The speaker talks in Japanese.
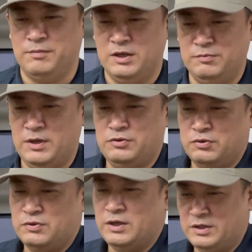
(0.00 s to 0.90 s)
まあ、
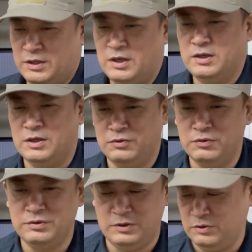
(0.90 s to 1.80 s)
イベントには行けないけ
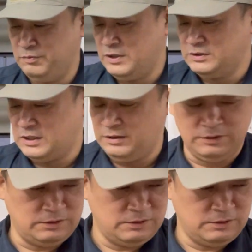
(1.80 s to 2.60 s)
どっていう皆さん、